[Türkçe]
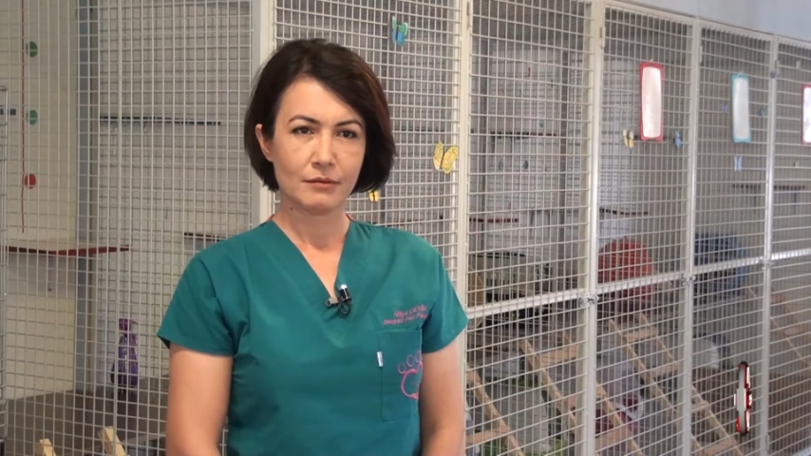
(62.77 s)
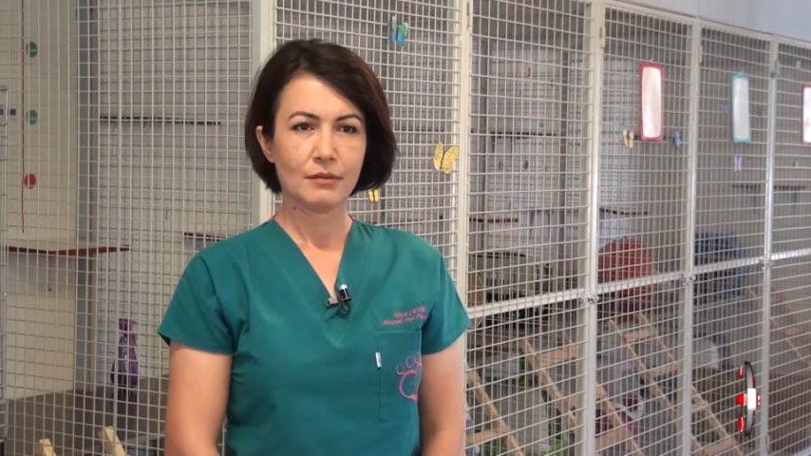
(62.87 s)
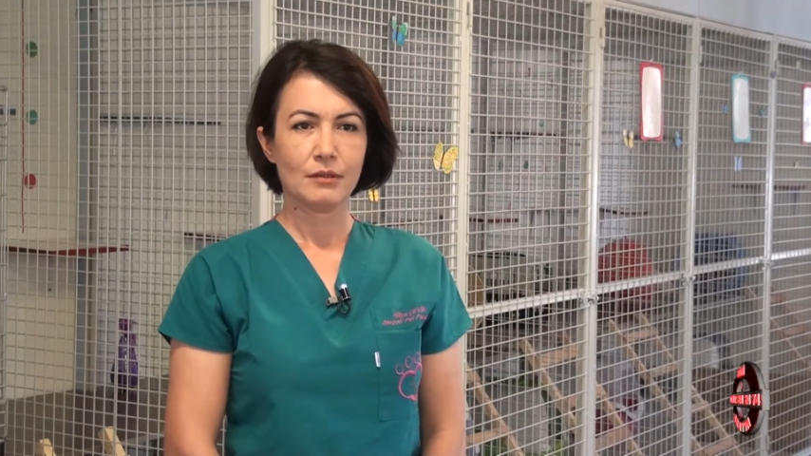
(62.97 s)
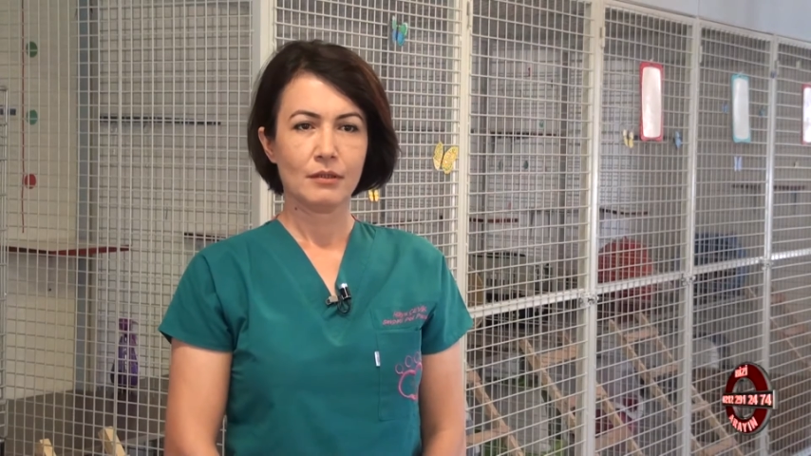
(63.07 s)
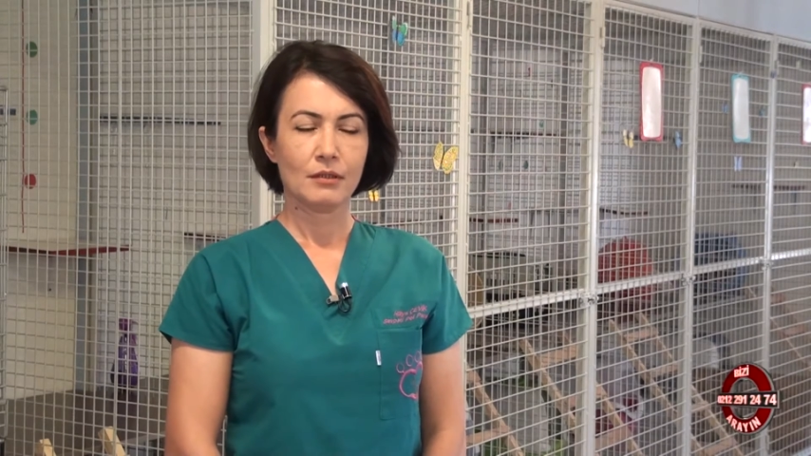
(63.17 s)
Hı
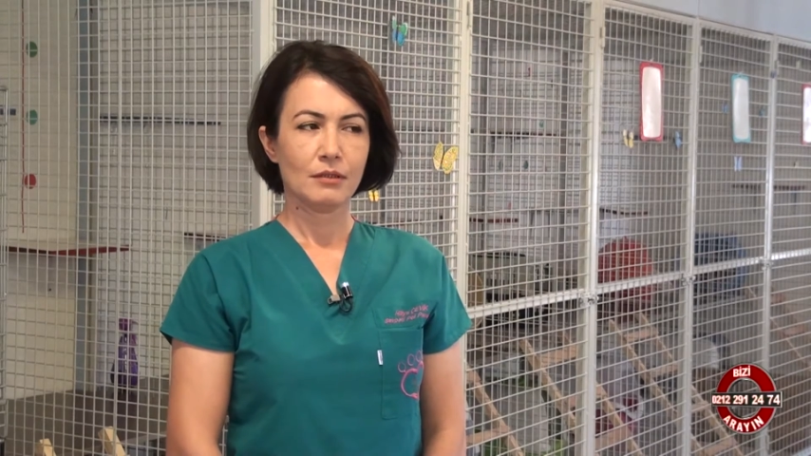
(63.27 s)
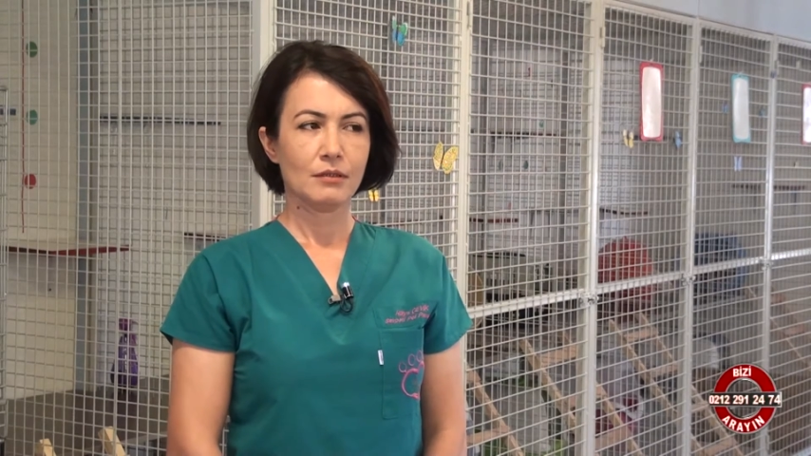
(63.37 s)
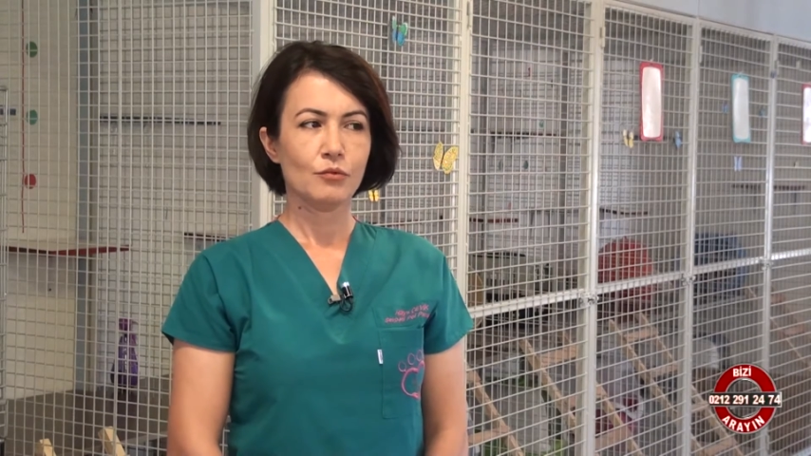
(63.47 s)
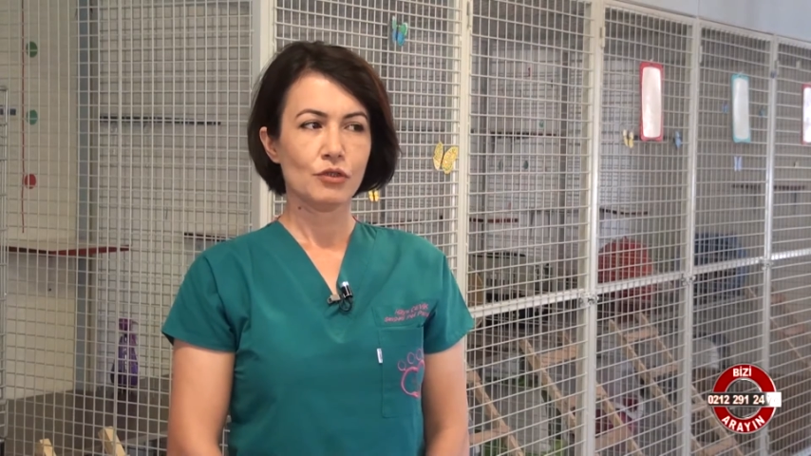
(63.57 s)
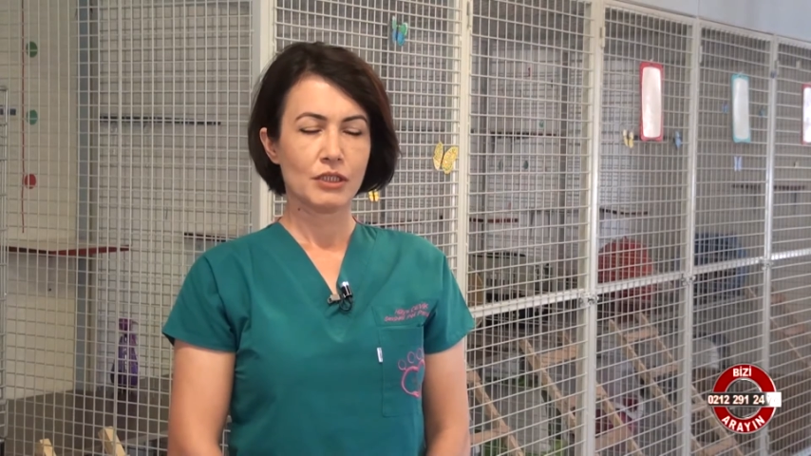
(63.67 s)

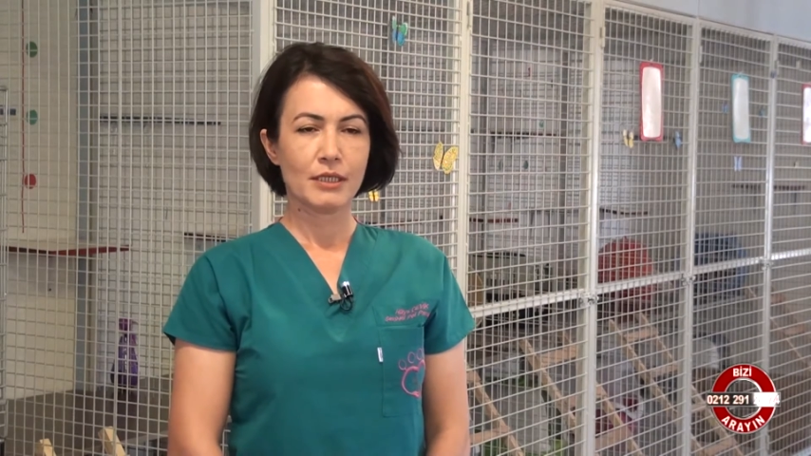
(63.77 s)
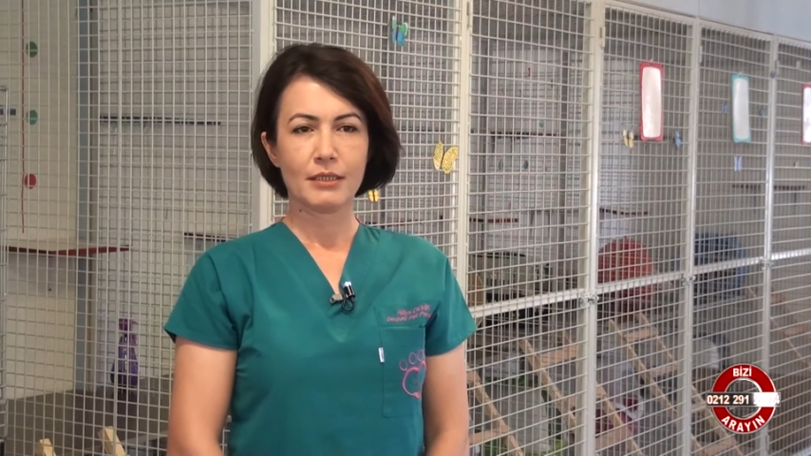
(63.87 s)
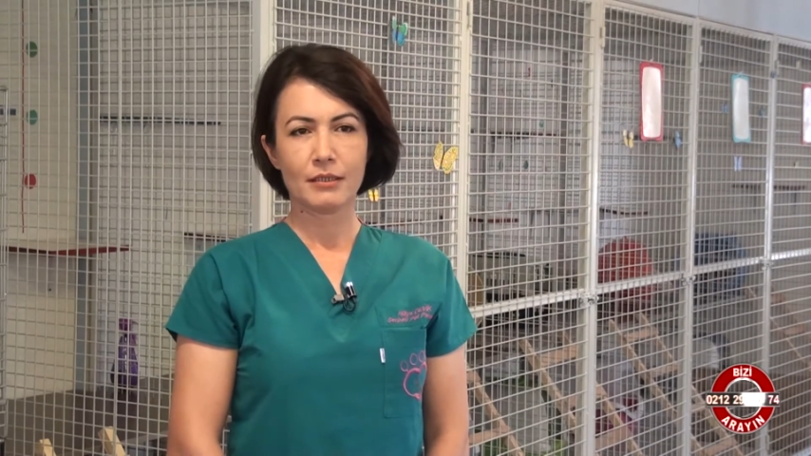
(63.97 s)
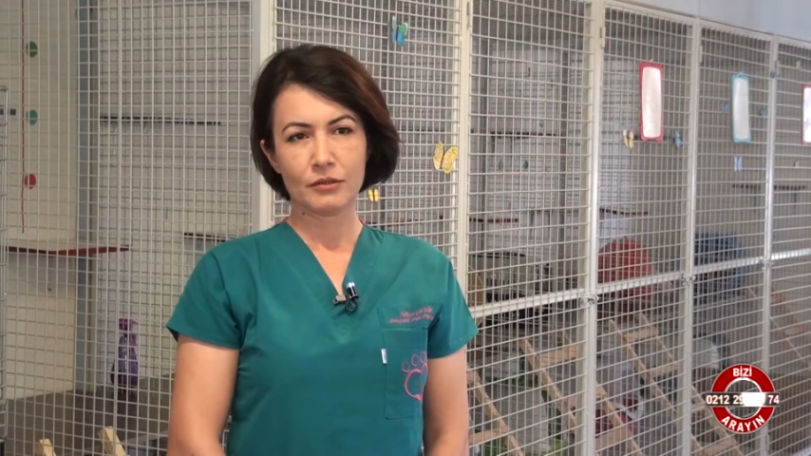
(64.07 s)
hı. Bu işle ilk